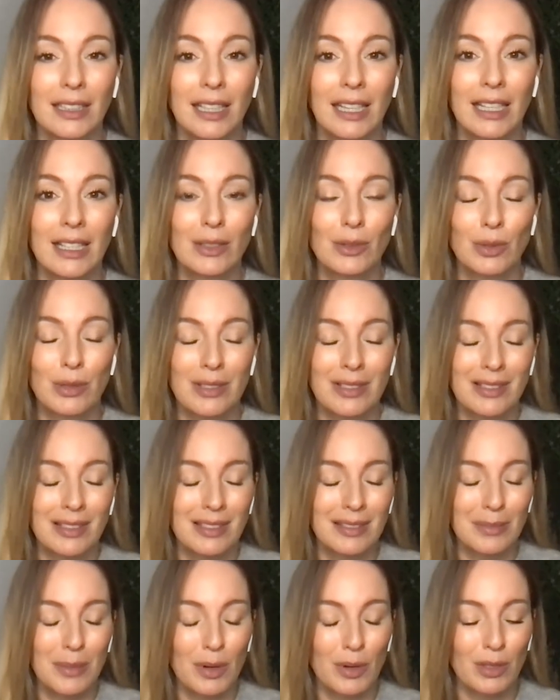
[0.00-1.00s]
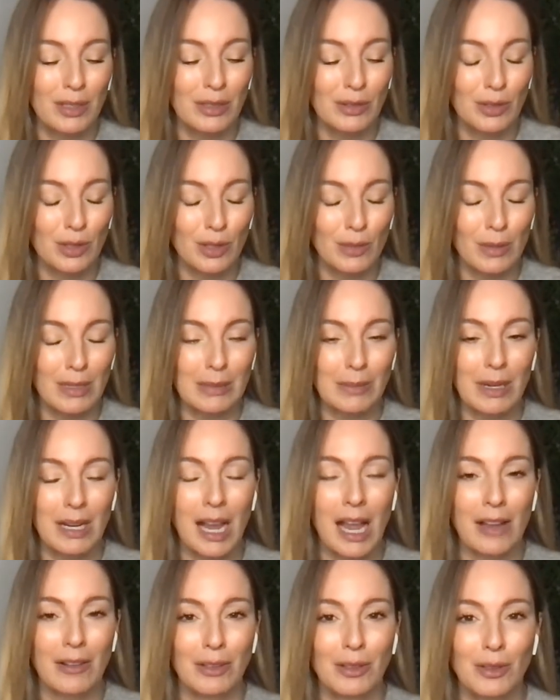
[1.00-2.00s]
que eso es, mejor dicho, lo más
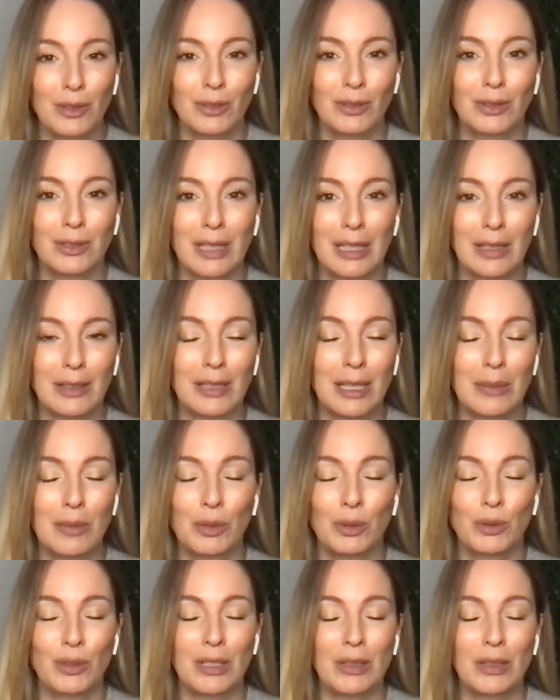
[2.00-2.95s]
macabro del mundo.